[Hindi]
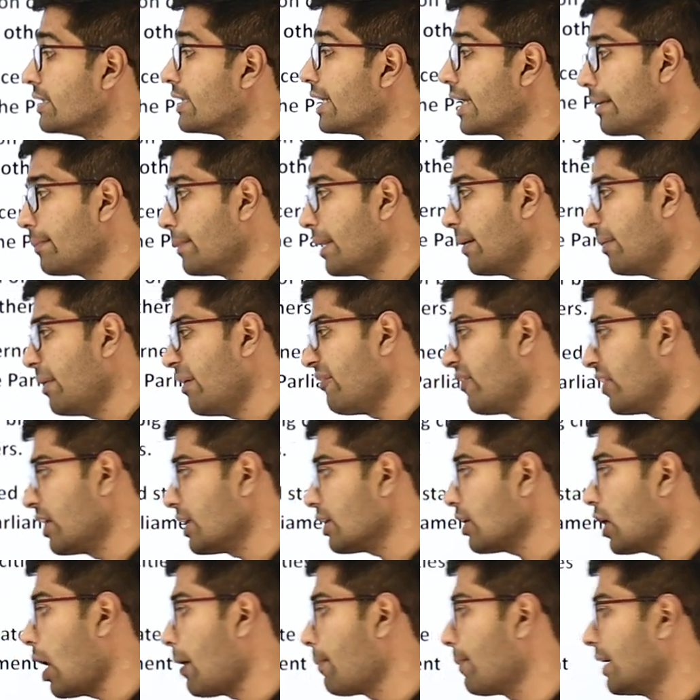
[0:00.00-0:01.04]
देर मे बी
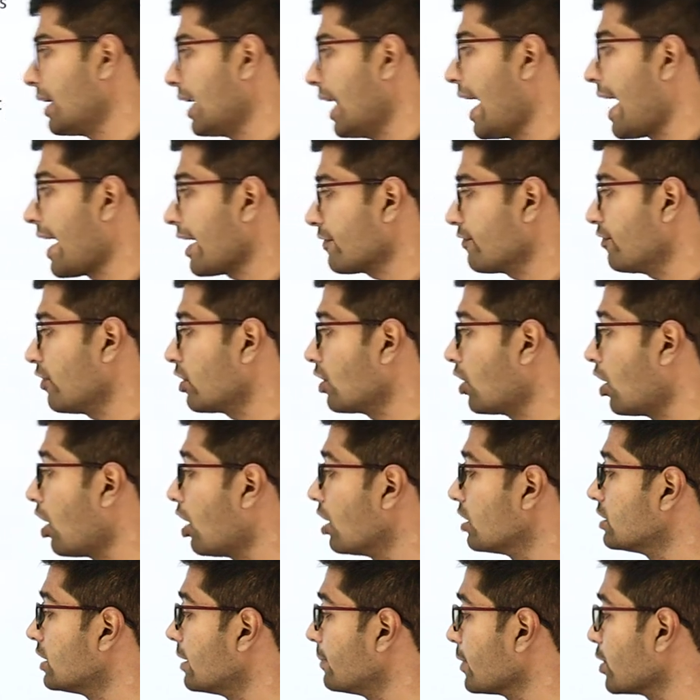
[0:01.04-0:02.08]
वन कॉमन एक्ट फॉर
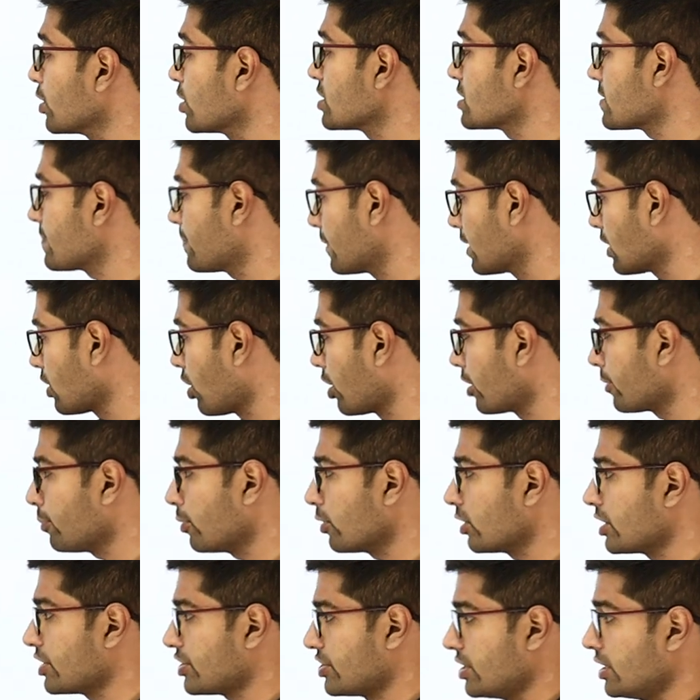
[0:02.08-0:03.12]
ऑल द म्यूनिसिपल
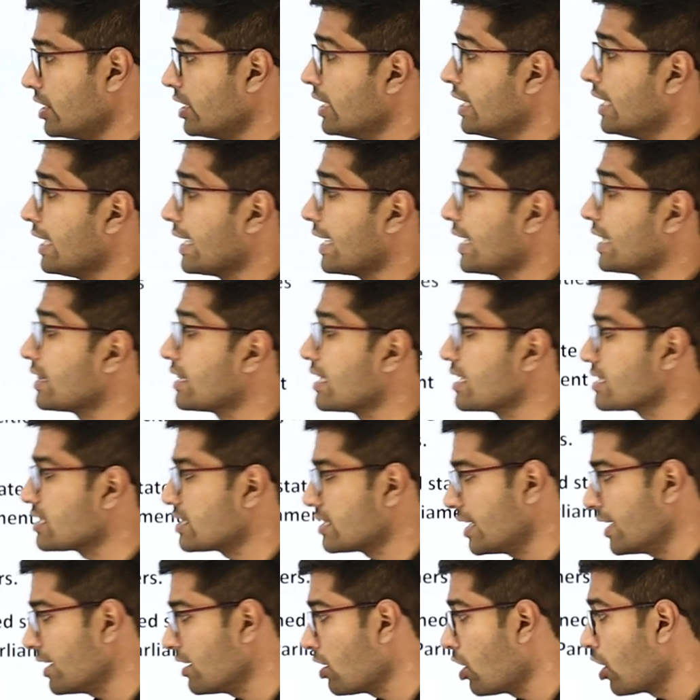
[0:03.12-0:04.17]
कॉरपोरेशन इन द
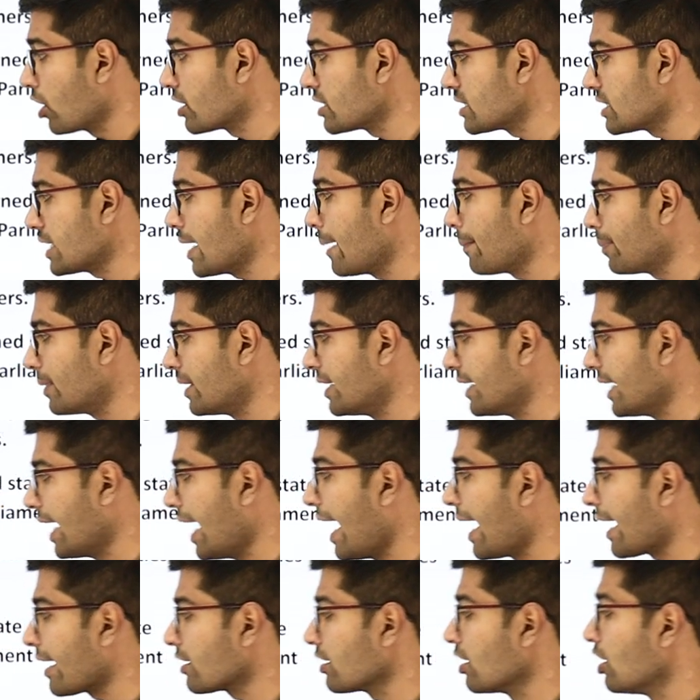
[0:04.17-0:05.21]
स्टेट और अ सेपरेट
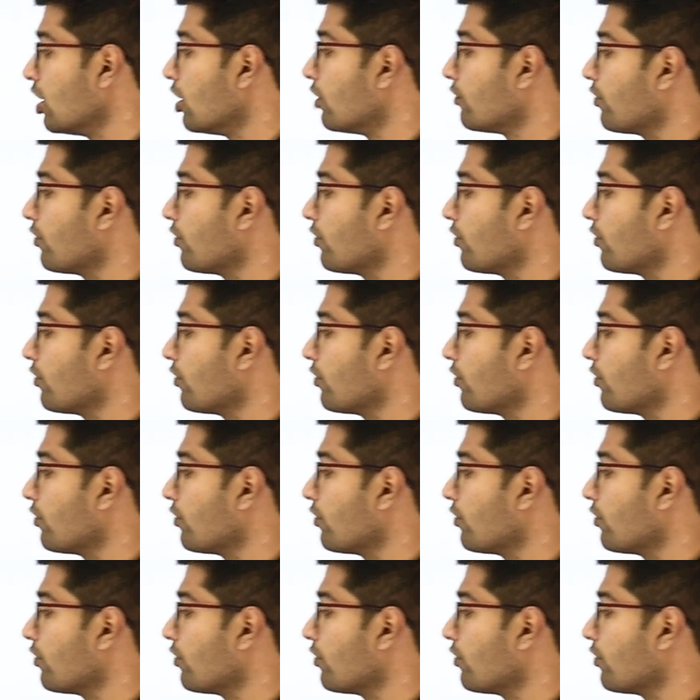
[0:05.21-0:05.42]
एक्ट